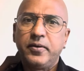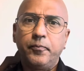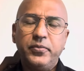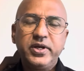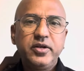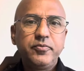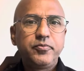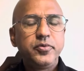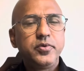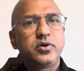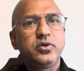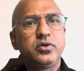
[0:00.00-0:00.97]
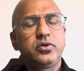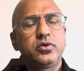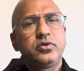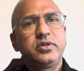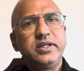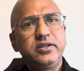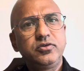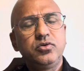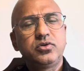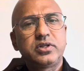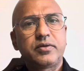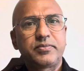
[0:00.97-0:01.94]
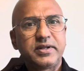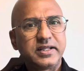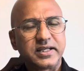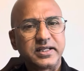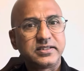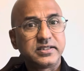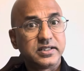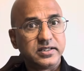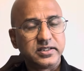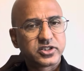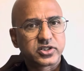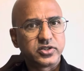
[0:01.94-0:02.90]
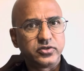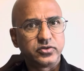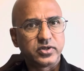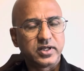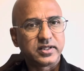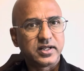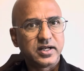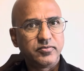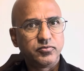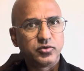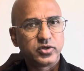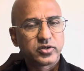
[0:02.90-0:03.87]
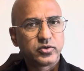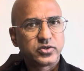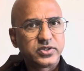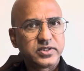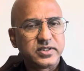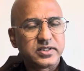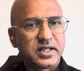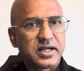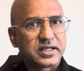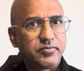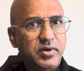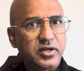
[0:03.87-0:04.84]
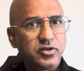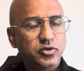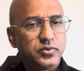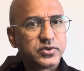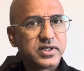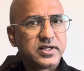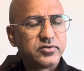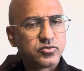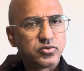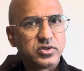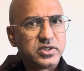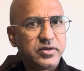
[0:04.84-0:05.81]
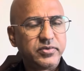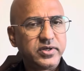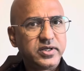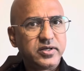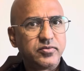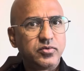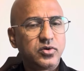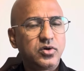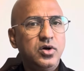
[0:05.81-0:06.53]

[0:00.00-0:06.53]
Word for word: বিএনপি বিগত দিনগুলোতে আপনারা দেখেছেন নিষ্ক্রিয়তা তারা মনে করছে যে তারা একটা ভালো অবস্থানে চলে যাবে এবং